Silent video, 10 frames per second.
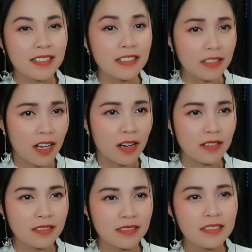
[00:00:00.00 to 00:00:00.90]
Đừng lo,
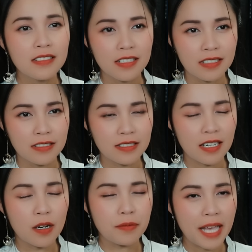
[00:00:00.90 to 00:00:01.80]
người thường
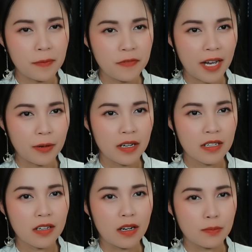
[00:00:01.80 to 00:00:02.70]
sẽ không dám vào,
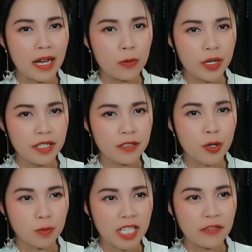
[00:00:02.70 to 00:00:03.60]
còn ma quỷ
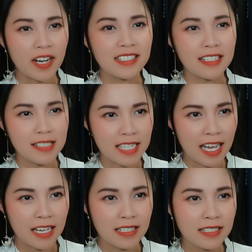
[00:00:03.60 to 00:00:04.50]
cũng sẽ phải tránh
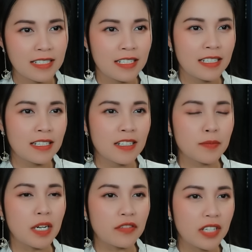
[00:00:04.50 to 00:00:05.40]
xa.
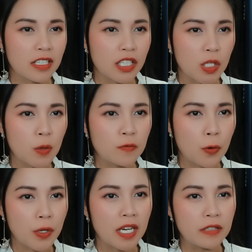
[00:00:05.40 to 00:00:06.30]
Bởi vì từ lúc
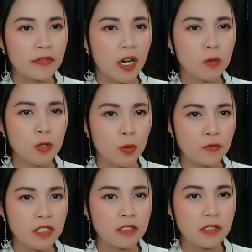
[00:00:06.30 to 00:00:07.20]
phu nhân và ông chủ
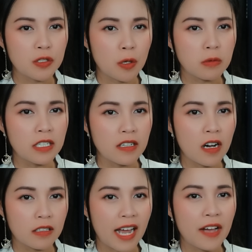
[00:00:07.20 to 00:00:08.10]
vương chôn những
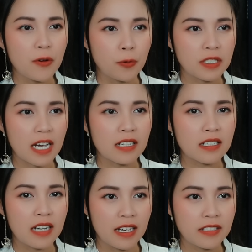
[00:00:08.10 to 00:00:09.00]
hòn đá ngũ sắc
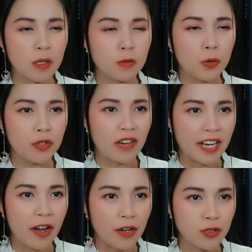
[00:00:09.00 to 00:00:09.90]
để trong túi
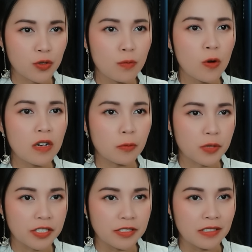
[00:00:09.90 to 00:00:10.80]
vải đỏ xuống bốn
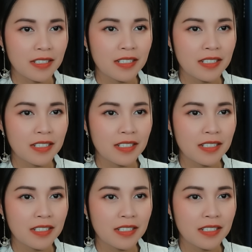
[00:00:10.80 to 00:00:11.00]
góc tường,